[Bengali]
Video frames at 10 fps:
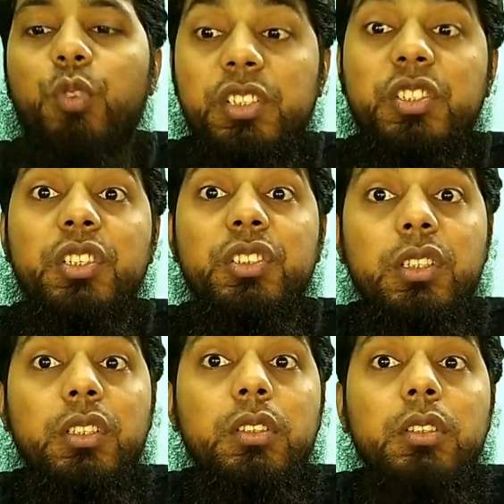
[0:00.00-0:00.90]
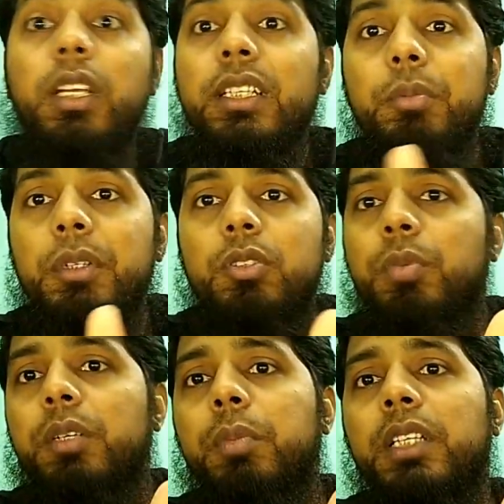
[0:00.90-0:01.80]
ফাস্ট চার্জার থাকতে
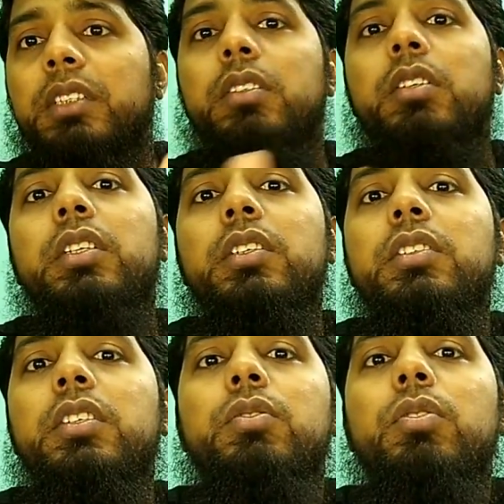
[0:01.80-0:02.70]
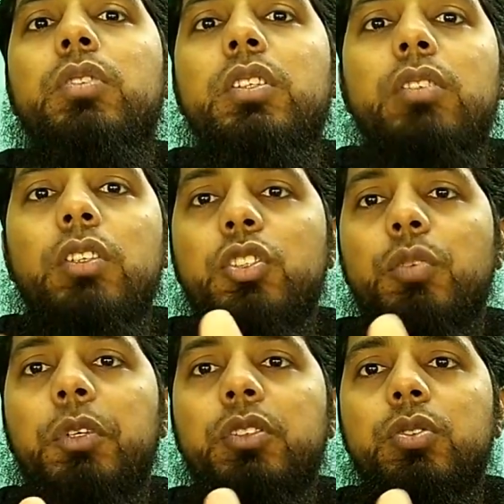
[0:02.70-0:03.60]
পারতো বাট বাজেট ওরিয়েন্টেড সেটগুলোতে আসলে
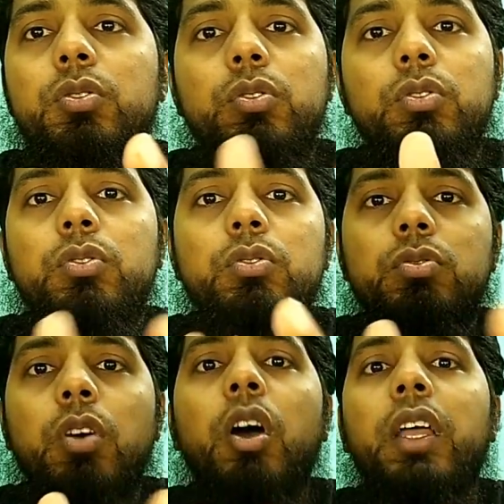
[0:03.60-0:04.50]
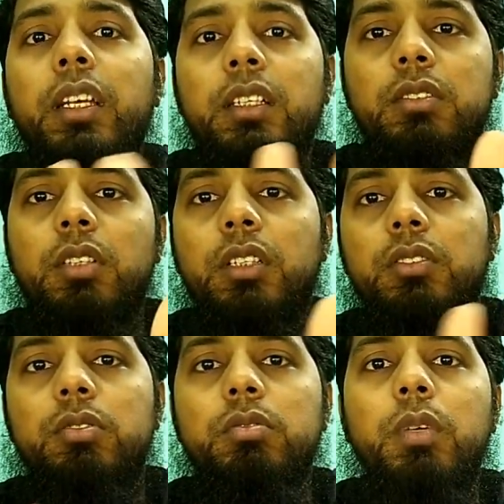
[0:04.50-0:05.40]
সব কিছু হয় না কিছু না
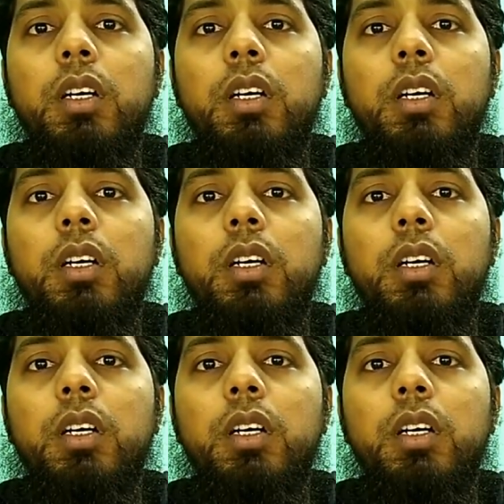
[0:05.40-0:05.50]
কিছু